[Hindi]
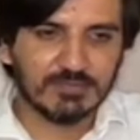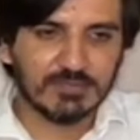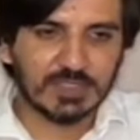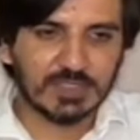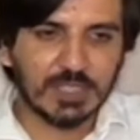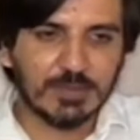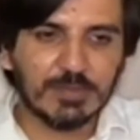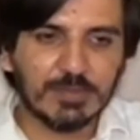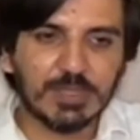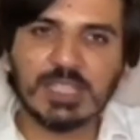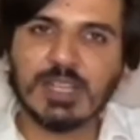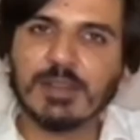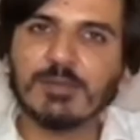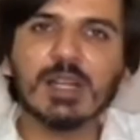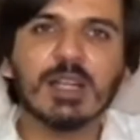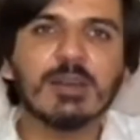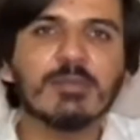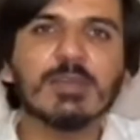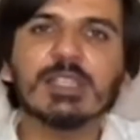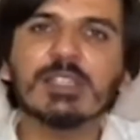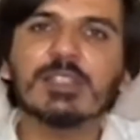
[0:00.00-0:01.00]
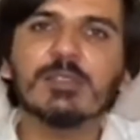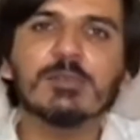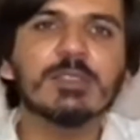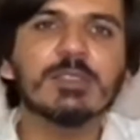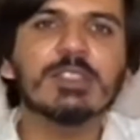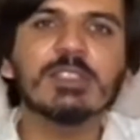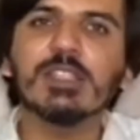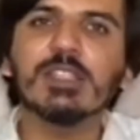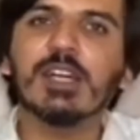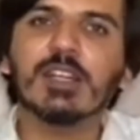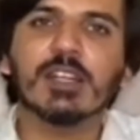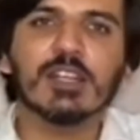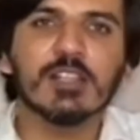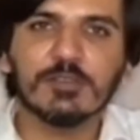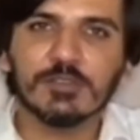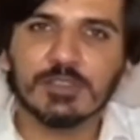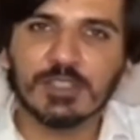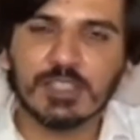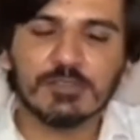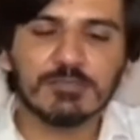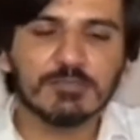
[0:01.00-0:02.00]
का बेटा बड़ा बदतमीज़
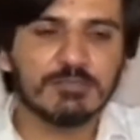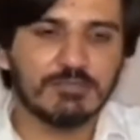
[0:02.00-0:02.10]
नाखल्फ था